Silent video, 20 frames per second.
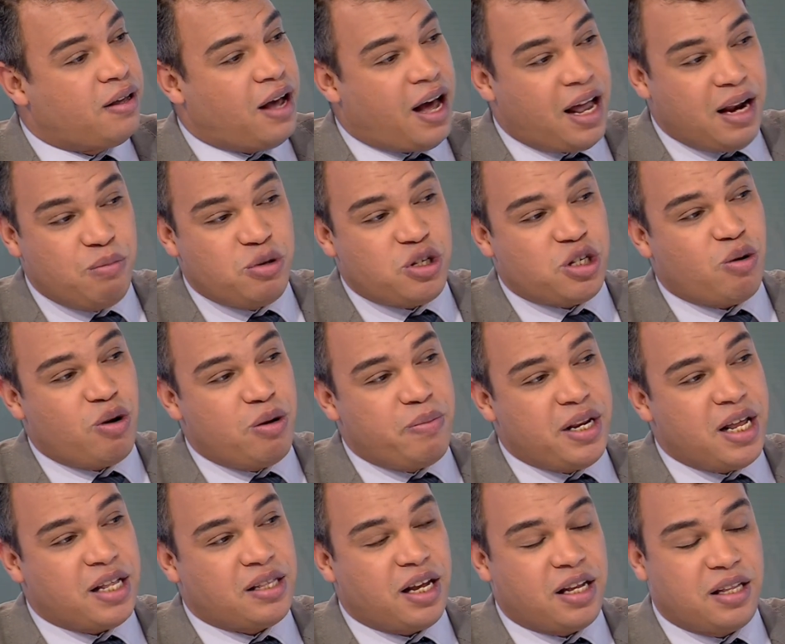على مستوى
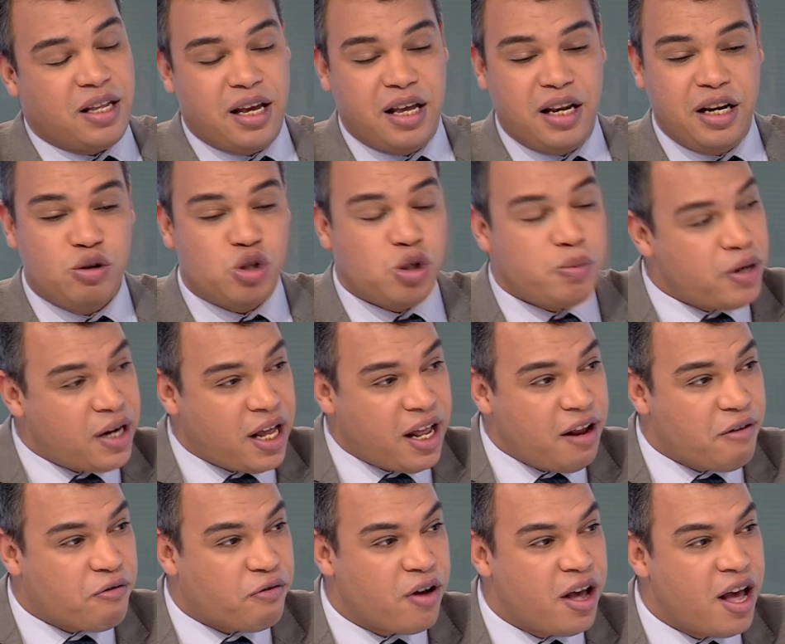البنية التحتية يعني يجب أن
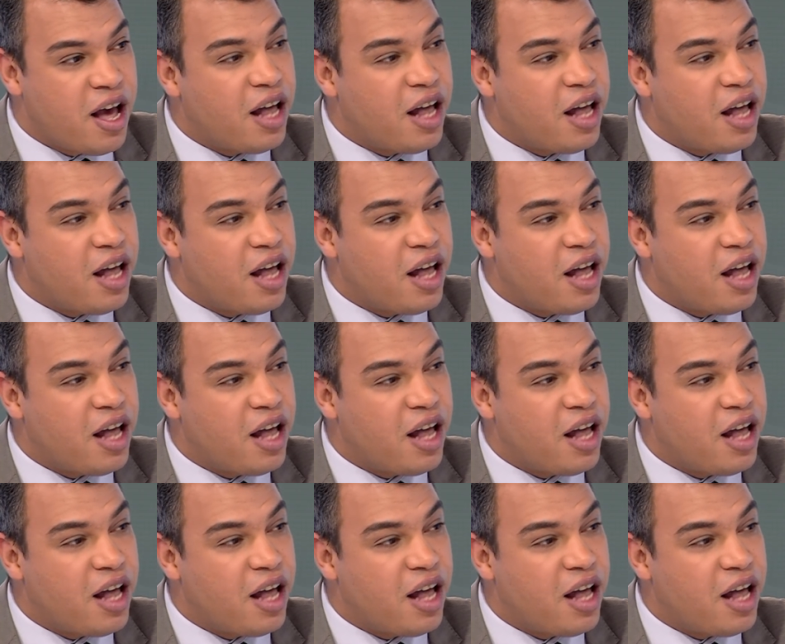نعرف